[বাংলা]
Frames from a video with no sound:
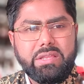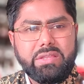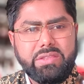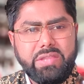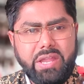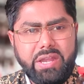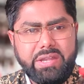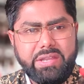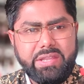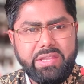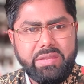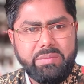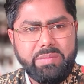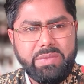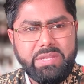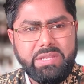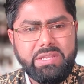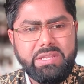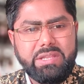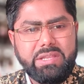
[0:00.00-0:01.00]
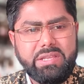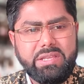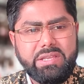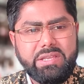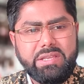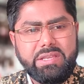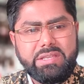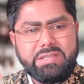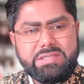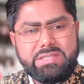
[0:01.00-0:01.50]
থার্টি এম এল
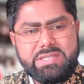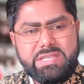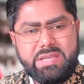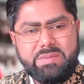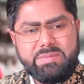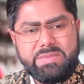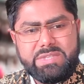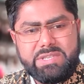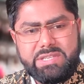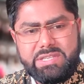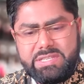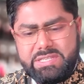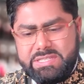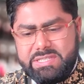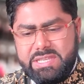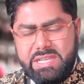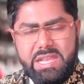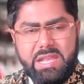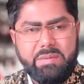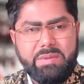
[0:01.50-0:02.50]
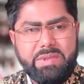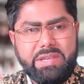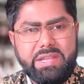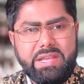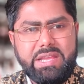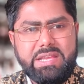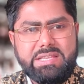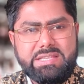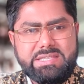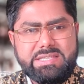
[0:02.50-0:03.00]
সেম জিনিস অ্যাভেনা
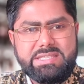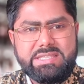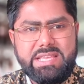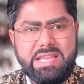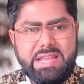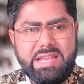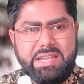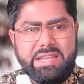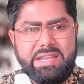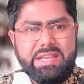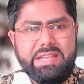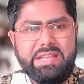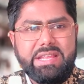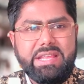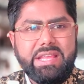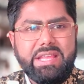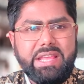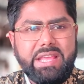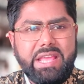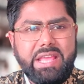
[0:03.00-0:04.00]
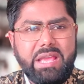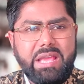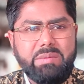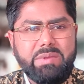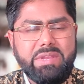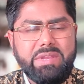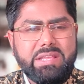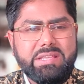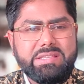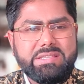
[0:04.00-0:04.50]

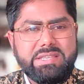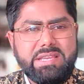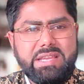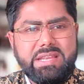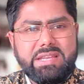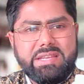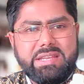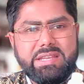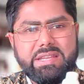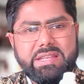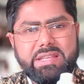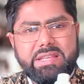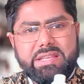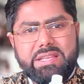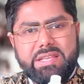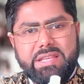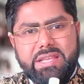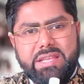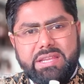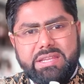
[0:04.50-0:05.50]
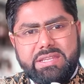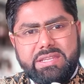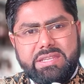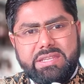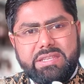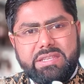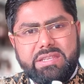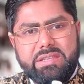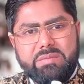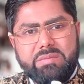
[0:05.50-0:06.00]
অ্যাভেনাস্যাট এটি
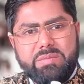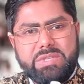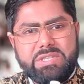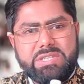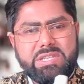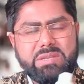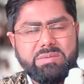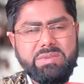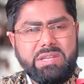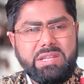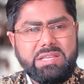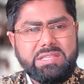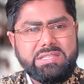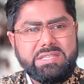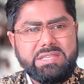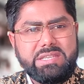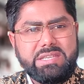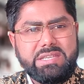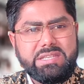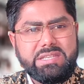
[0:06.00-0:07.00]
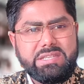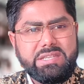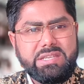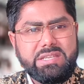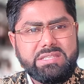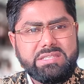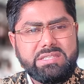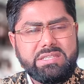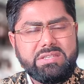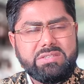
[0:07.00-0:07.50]
বিশ এম আছে এটি
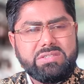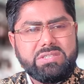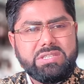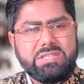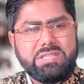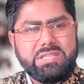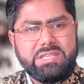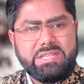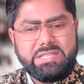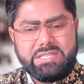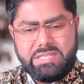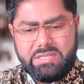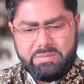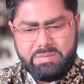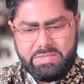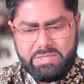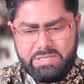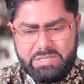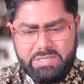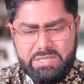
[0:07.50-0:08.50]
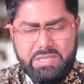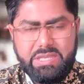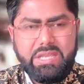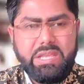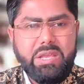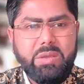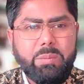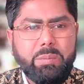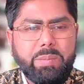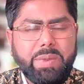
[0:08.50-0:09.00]
আছে হচ্ছে তিরিশ এম
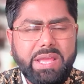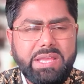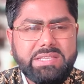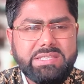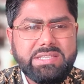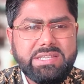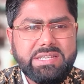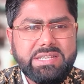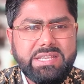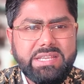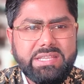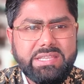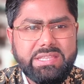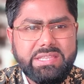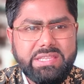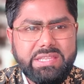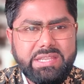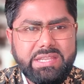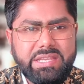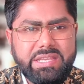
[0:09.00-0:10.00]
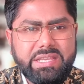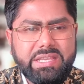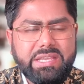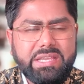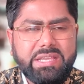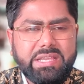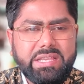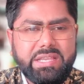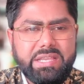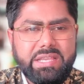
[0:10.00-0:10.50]
প্রাইসের ক্ষেত্রে
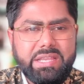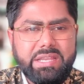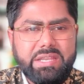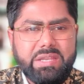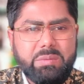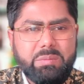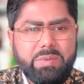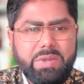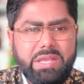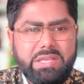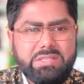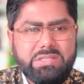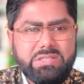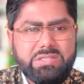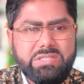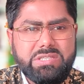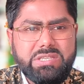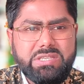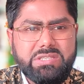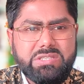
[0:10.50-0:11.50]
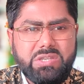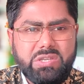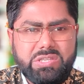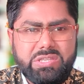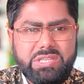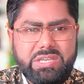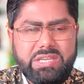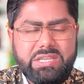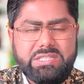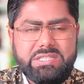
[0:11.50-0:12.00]
এটির প্রাইস হচ্ছে ছয়
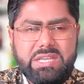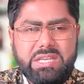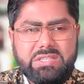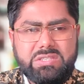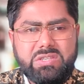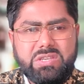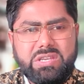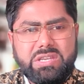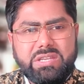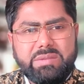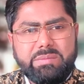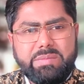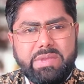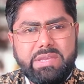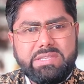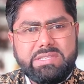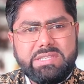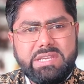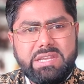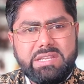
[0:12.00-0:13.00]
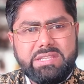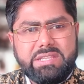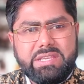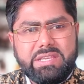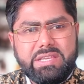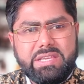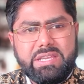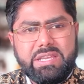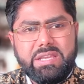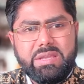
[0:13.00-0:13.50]
থেকে সাতশো এটির প্রাইস চার
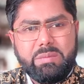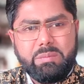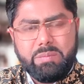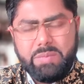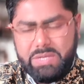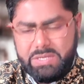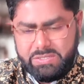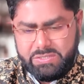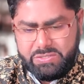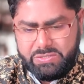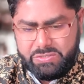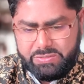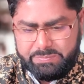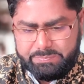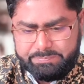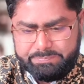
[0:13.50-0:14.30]
থেকে পাঁচশো